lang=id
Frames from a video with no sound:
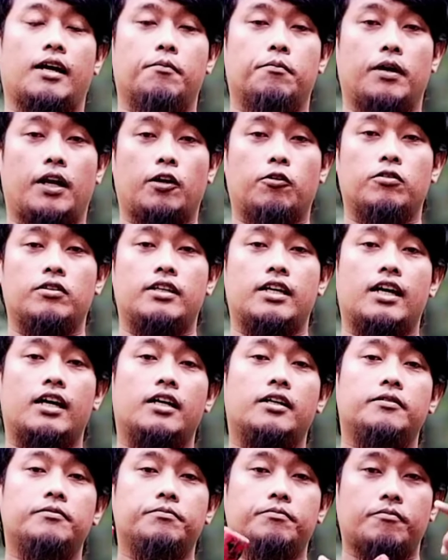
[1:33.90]
Nah,
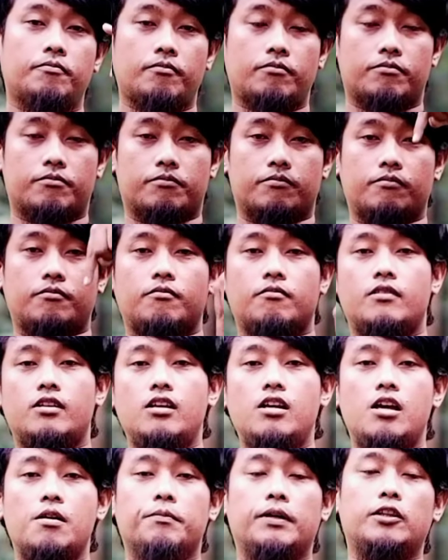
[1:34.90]
berikutnya
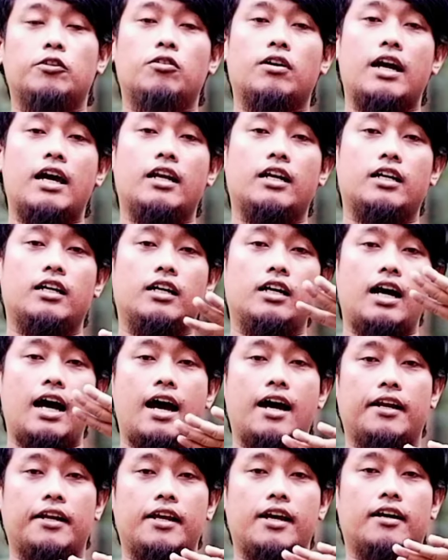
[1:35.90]
benturkan
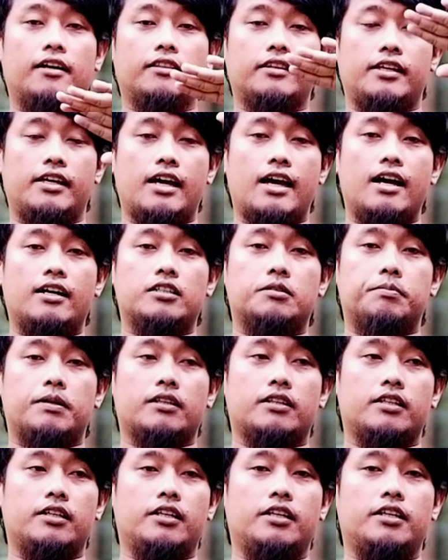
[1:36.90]
ke area ketiak
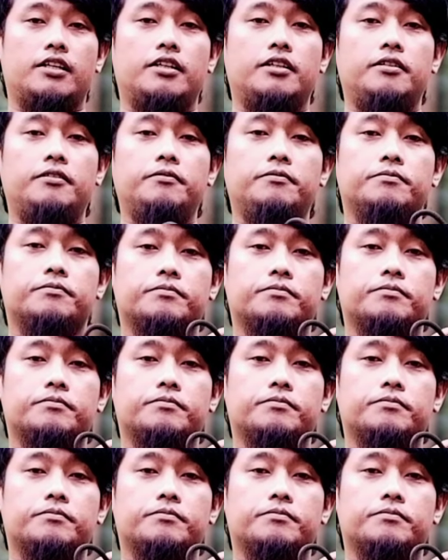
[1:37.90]
seperti ini.